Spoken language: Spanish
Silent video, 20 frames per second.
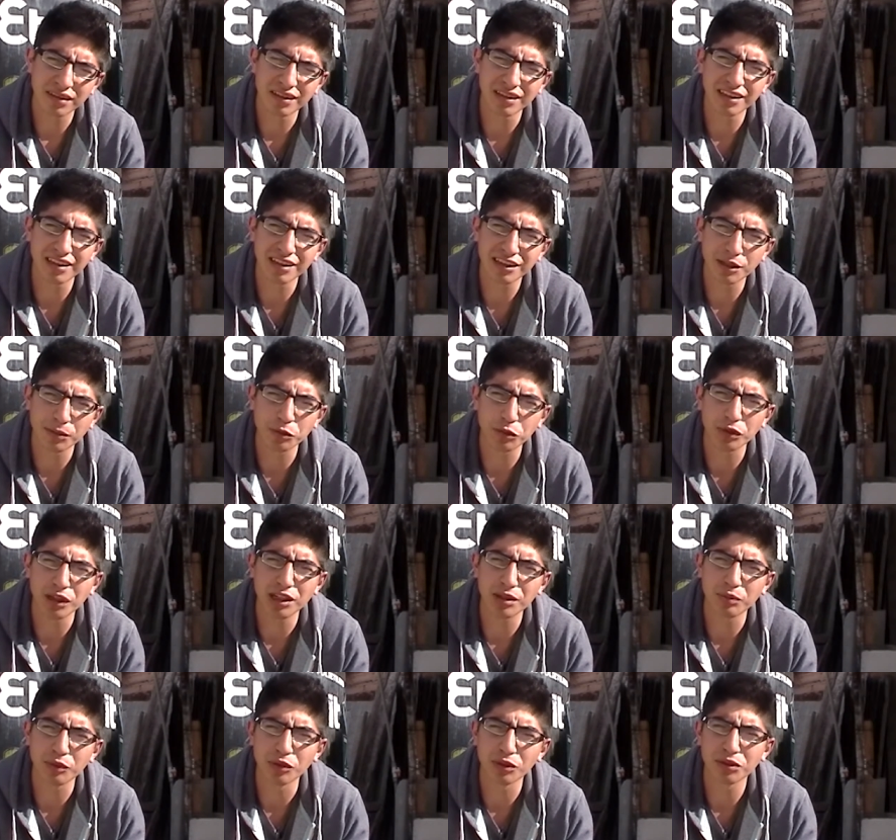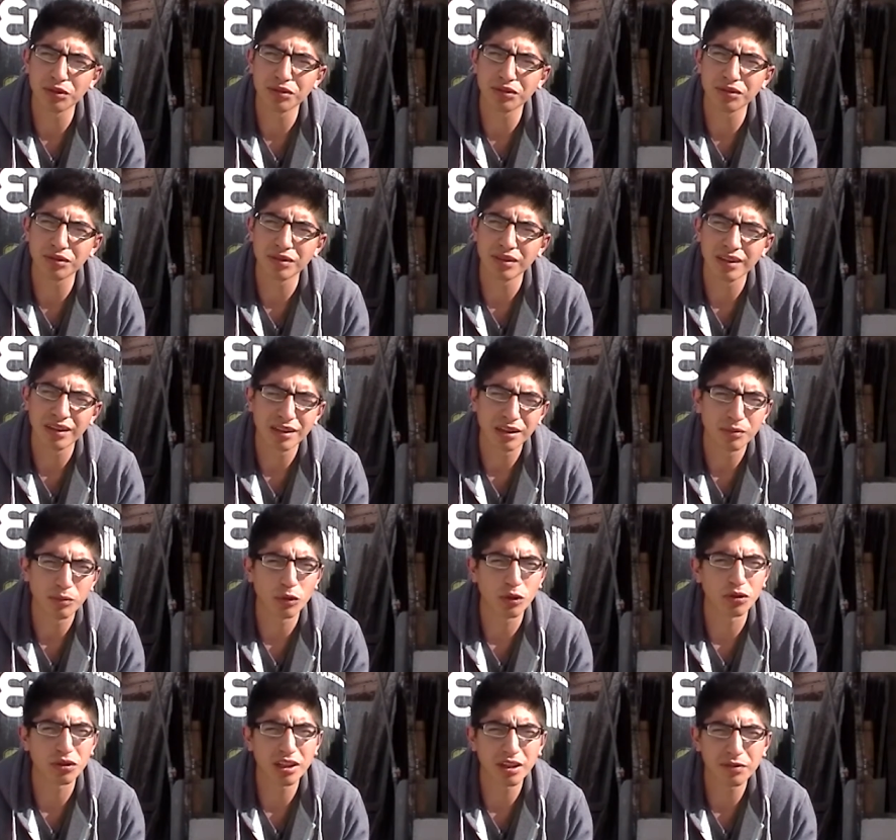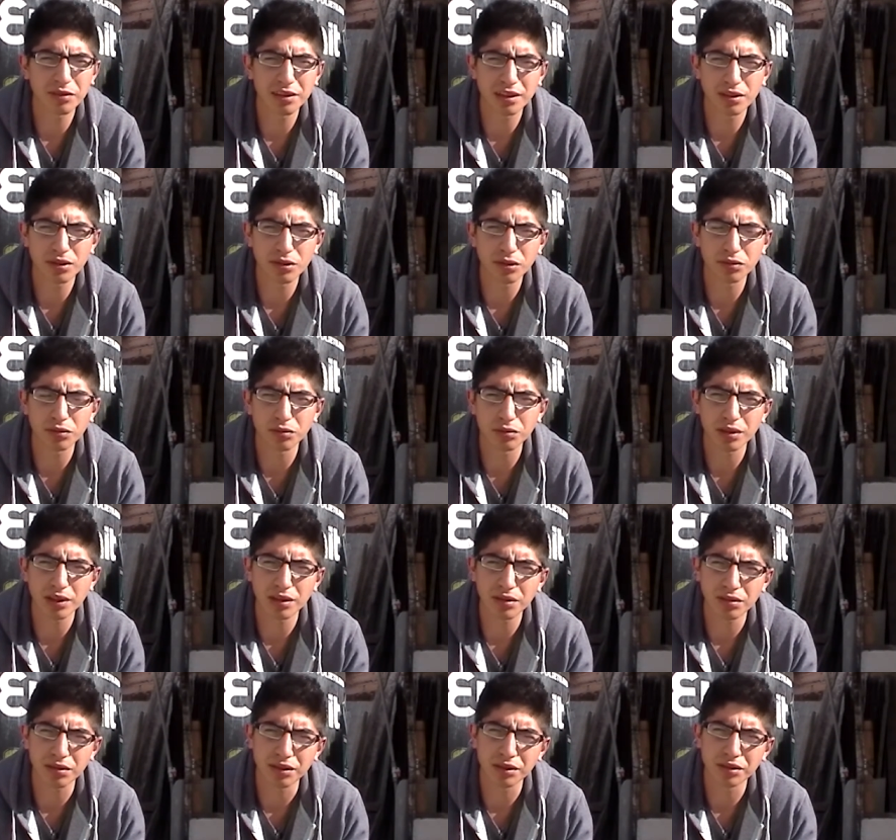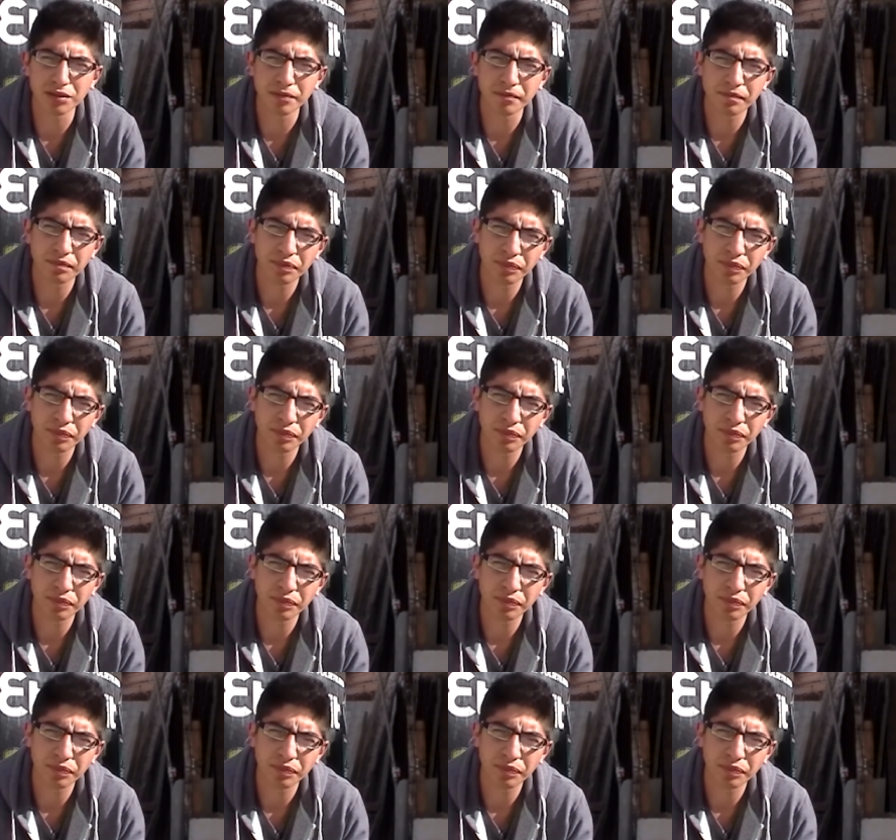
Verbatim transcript: y es capturada por los, por los jefes de los torturadores.